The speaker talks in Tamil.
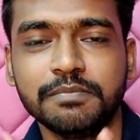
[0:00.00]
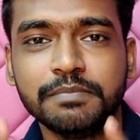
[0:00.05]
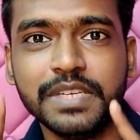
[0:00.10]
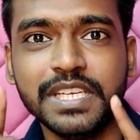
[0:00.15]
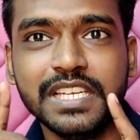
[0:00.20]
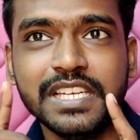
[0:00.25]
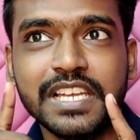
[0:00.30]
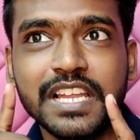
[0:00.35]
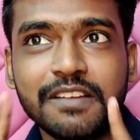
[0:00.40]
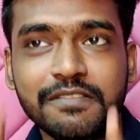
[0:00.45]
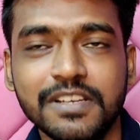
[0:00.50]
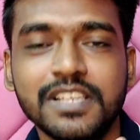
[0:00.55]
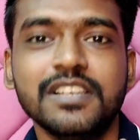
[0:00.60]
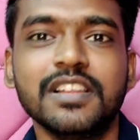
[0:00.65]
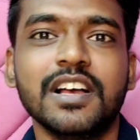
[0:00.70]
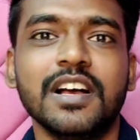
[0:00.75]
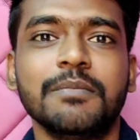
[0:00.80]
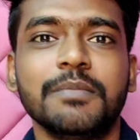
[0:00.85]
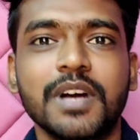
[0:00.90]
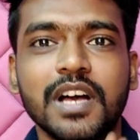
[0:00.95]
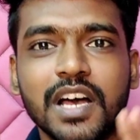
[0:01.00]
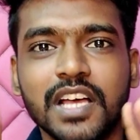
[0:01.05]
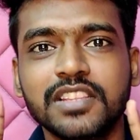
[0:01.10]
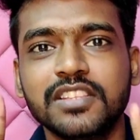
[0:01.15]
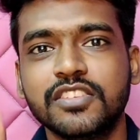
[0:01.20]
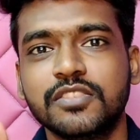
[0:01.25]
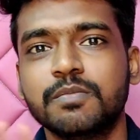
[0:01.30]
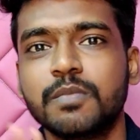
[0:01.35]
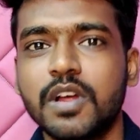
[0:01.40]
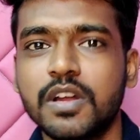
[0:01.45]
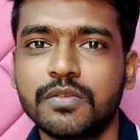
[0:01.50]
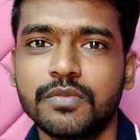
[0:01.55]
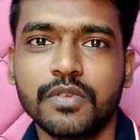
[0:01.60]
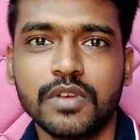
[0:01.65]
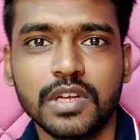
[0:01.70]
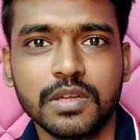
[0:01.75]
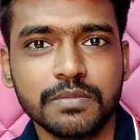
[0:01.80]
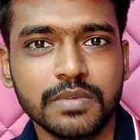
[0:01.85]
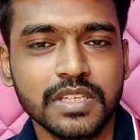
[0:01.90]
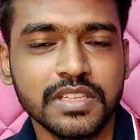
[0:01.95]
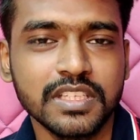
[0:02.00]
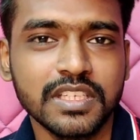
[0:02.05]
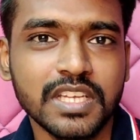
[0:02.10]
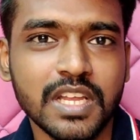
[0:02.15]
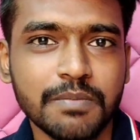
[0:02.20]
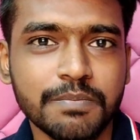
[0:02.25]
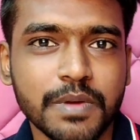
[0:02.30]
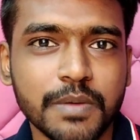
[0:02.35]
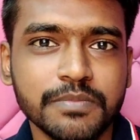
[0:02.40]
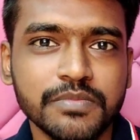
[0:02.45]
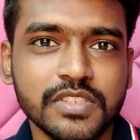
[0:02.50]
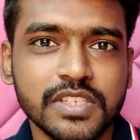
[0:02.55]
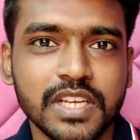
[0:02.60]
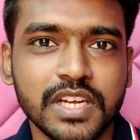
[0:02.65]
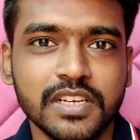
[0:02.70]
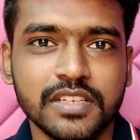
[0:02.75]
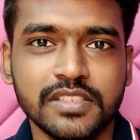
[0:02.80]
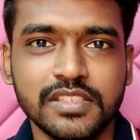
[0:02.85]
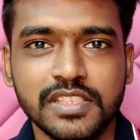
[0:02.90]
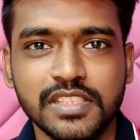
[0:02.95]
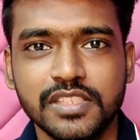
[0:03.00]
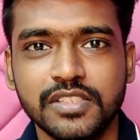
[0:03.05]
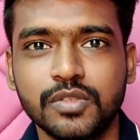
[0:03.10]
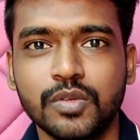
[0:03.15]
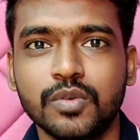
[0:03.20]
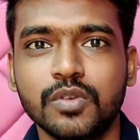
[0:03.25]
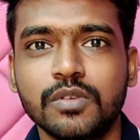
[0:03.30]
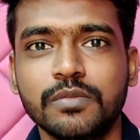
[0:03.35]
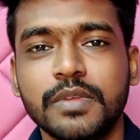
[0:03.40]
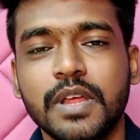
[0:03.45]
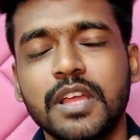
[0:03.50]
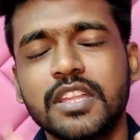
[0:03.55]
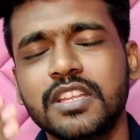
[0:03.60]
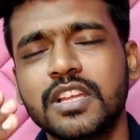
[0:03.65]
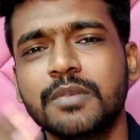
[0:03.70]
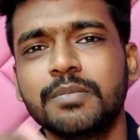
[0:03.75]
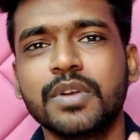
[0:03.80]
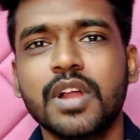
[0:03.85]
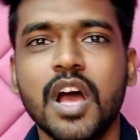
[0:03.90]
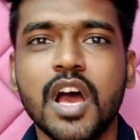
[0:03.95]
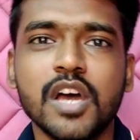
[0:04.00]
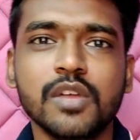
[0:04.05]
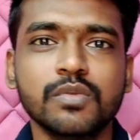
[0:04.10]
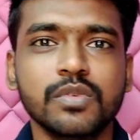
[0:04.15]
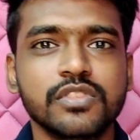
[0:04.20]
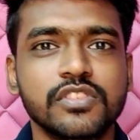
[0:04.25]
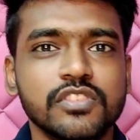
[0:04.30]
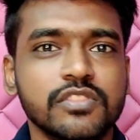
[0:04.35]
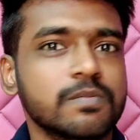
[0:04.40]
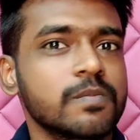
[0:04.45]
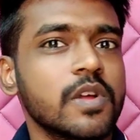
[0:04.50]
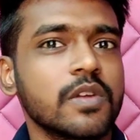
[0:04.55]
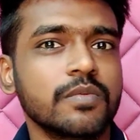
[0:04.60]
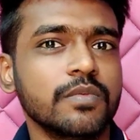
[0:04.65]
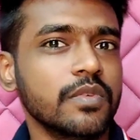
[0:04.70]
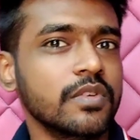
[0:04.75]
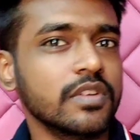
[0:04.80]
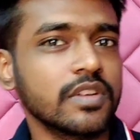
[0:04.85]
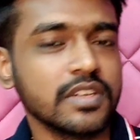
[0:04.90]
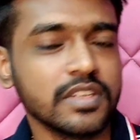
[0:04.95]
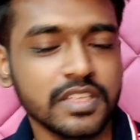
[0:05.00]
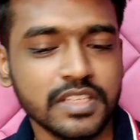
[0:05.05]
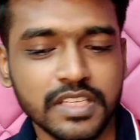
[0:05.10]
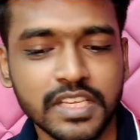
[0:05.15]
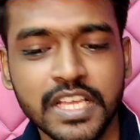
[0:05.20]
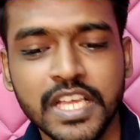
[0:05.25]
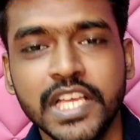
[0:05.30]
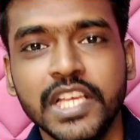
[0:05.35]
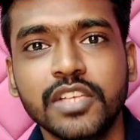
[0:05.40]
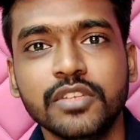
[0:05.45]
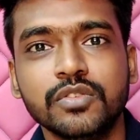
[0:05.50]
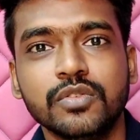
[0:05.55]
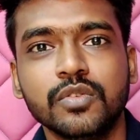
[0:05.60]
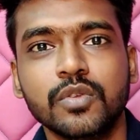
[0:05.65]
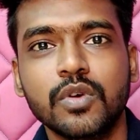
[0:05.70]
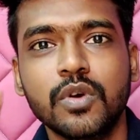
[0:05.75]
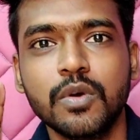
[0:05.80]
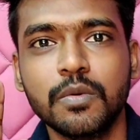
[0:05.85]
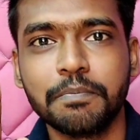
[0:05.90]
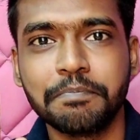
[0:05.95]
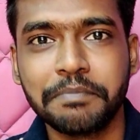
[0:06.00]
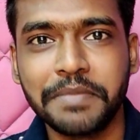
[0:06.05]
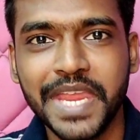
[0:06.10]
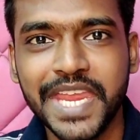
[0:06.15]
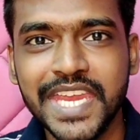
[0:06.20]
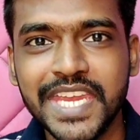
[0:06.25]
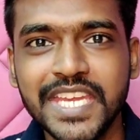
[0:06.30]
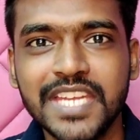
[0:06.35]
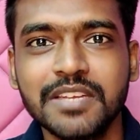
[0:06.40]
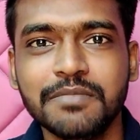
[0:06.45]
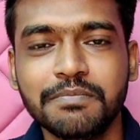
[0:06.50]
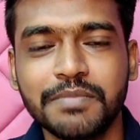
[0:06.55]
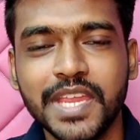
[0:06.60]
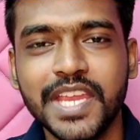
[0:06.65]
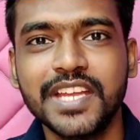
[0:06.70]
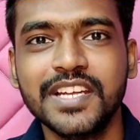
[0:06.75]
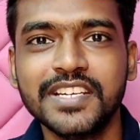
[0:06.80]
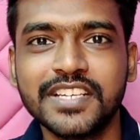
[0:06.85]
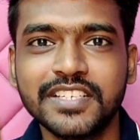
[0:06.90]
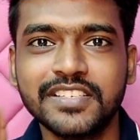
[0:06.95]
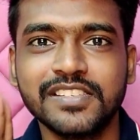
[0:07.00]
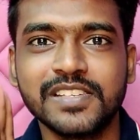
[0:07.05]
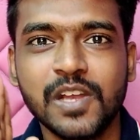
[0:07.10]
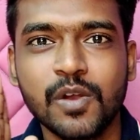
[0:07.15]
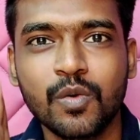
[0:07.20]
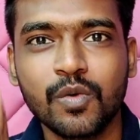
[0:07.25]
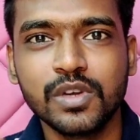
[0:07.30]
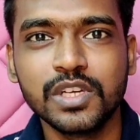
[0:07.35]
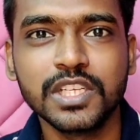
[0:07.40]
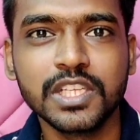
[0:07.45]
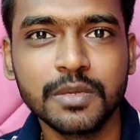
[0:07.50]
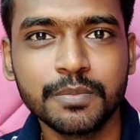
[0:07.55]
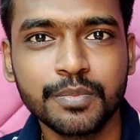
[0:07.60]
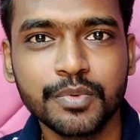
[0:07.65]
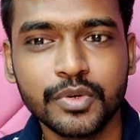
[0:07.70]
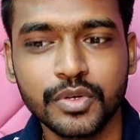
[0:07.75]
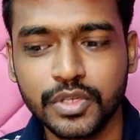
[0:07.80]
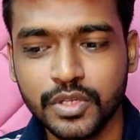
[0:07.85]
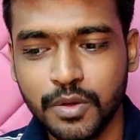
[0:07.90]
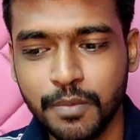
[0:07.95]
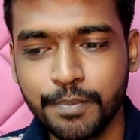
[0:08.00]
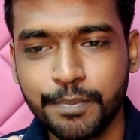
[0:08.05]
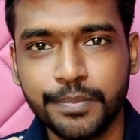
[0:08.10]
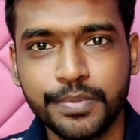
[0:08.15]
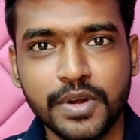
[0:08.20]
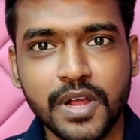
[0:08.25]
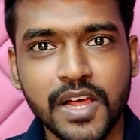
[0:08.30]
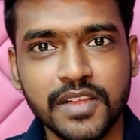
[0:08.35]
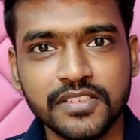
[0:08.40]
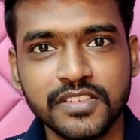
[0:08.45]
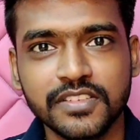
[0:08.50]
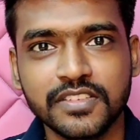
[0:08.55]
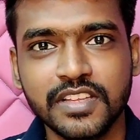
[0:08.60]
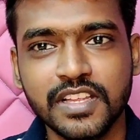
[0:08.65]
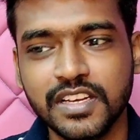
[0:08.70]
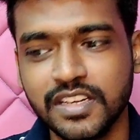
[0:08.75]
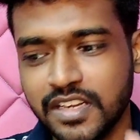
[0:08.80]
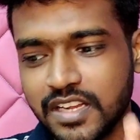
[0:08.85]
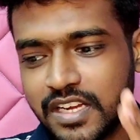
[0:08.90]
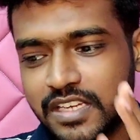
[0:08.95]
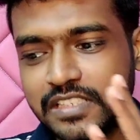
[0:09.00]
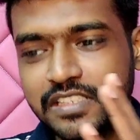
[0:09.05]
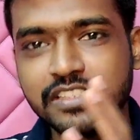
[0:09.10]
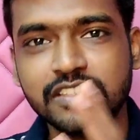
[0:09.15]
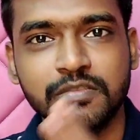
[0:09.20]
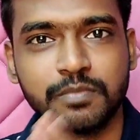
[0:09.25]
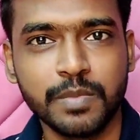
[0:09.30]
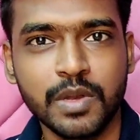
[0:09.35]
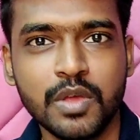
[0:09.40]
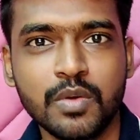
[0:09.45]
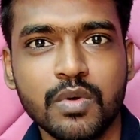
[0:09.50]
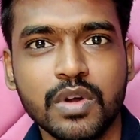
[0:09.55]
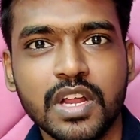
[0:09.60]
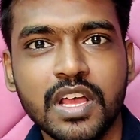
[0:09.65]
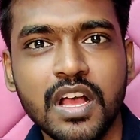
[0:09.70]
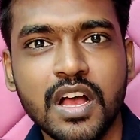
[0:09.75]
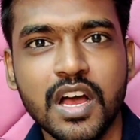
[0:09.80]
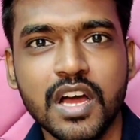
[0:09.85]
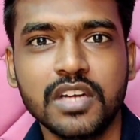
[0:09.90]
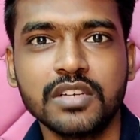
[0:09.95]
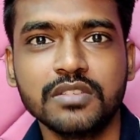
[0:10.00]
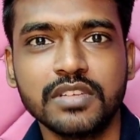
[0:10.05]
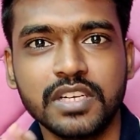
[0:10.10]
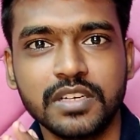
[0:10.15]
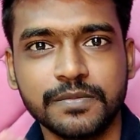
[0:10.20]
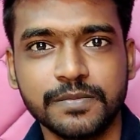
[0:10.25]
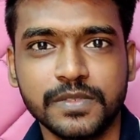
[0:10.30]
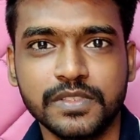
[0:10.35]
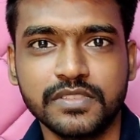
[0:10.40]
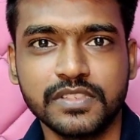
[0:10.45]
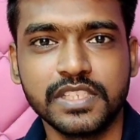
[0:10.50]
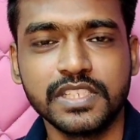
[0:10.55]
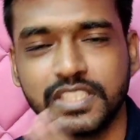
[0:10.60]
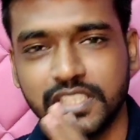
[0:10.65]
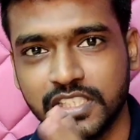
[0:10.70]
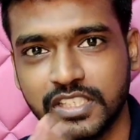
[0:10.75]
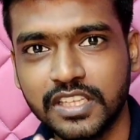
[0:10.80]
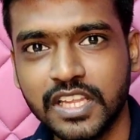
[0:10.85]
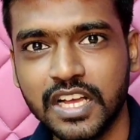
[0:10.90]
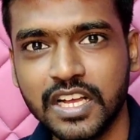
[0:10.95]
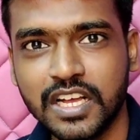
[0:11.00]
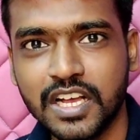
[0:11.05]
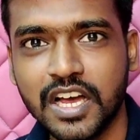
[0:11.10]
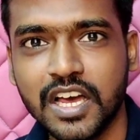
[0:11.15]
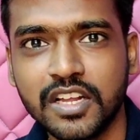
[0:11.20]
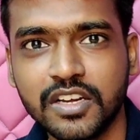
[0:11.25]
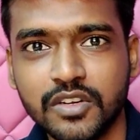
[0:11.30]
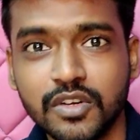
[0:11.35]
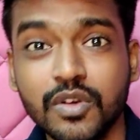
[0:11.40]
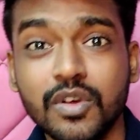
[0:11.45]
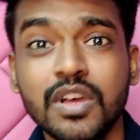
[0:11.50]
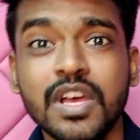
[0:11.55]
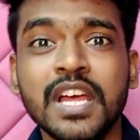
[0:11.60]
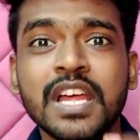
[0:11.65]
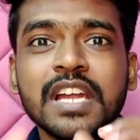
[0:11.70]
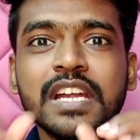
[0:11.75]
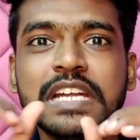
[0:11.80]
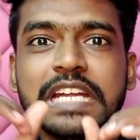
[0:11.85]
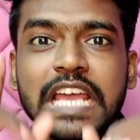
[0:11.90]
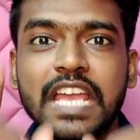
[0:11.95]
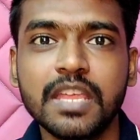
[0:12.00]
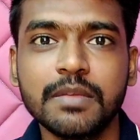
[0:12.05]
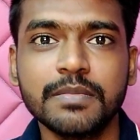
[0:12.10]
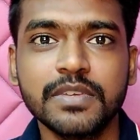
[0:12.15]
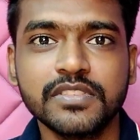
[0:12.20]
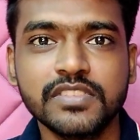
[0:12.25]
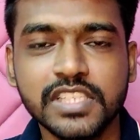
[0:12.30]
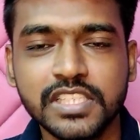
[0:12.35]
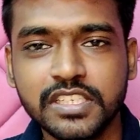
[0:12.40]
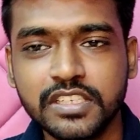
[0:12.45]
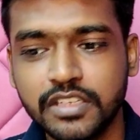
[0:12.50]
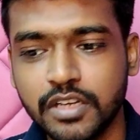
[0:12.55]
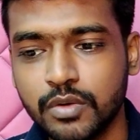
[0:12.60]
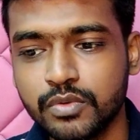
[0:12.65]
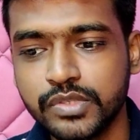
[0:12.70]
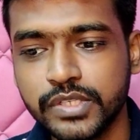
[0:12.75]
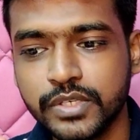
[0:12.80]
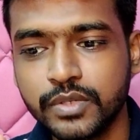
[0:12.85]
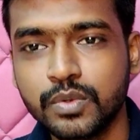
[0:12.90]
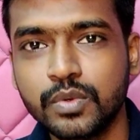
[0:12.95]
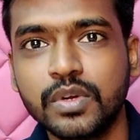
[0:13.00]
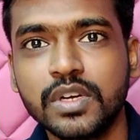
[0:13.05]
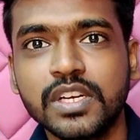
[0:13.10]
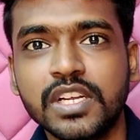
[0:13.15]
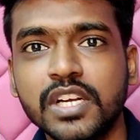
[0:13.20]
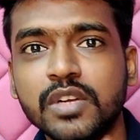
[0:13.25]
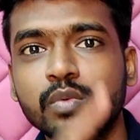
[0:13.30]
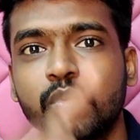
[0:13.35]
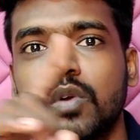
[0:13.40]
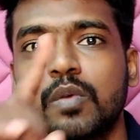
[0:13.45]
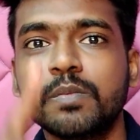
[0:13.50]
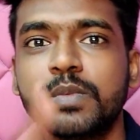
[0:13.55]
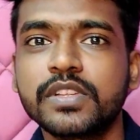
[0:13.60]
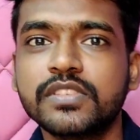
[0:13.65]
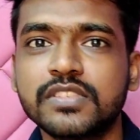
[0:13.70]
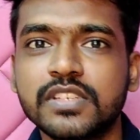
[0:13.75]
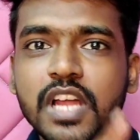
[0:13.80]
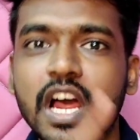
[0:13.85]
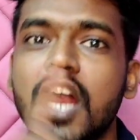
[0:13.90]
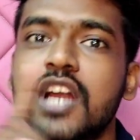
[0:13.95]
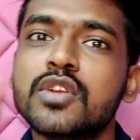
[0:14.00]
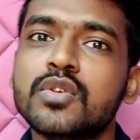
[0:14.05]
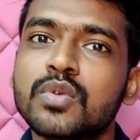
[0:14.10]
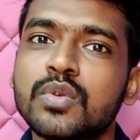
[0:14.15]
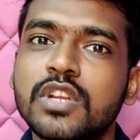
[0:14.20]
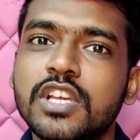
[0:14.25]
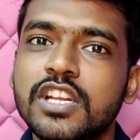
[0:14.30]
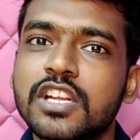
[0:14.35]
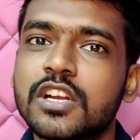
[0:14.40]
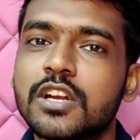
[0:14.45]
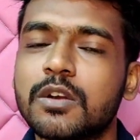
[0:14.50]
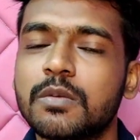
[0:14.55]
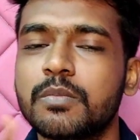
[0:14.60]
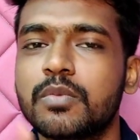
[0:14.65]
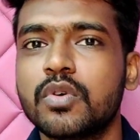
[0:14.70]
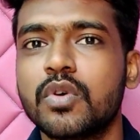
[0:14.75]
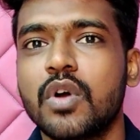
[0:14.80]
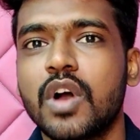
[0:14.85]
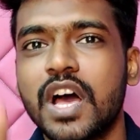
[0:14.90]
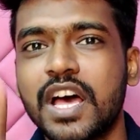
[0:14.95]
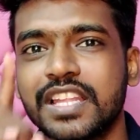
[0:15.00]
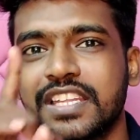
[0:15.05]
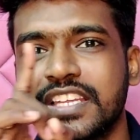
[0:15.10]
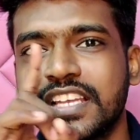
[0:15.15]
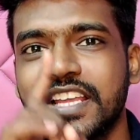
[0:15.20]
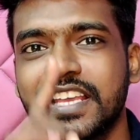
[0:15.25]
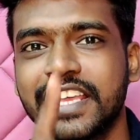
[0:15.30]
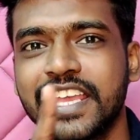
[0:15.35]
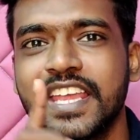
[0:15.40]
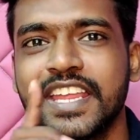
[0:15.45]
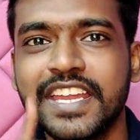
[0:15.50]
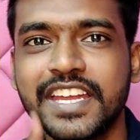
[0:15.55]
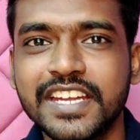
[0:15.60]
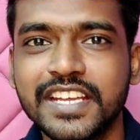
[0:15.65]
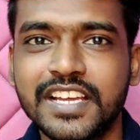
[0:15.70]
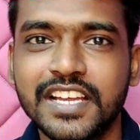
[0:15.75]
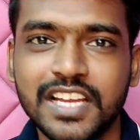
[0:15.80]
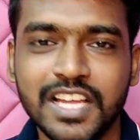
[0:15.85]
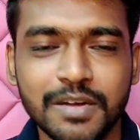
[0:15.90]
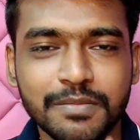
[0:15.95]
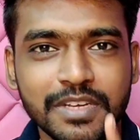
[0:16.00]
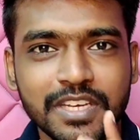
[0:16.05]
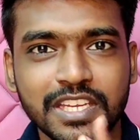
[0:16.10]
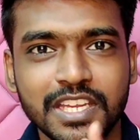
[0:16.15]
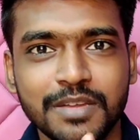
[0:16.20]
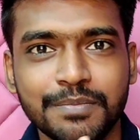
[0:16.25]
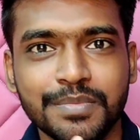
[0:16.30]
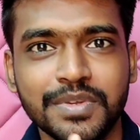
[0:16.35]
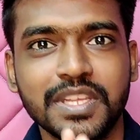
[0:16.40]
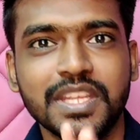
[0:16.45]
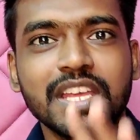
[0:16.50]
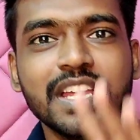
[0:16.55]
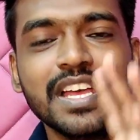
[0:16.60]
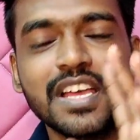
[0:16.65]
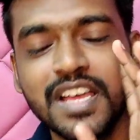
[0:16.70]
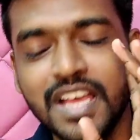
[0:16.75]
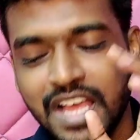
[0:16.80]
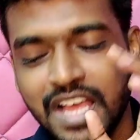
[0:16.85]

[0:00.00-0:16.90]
மீ லெவல் ஆமாம் அந்த ஸ்மார்ட் ஃபோனில் பார்த்தீங்கன்னா பப்ஜி ஆனது தொண்ணூறு அதுக்கப்புறம் ஆர்ஓஜி ஸ்மார்ட் ஃபோன் இருக்குது ஸோ மெயின் மெயின் ரீசன் உங்களுக்கே புரியும் ப்ராசஸர் அண்ட் டிஸ்பிளேவோட ஹார்ட்வேர் ரெஃபர் செட் இதுதான் காரணம் டைமண்ட் சிட்டி தௌசண்ட் டூ ஹண்ட்ரட் ஒன் ப்ளஸ் நாடு டூவில் இருக்கிற ப்ரோ அதிலேயே எடுக்கலை அப்படின்னு கேட்பீங்க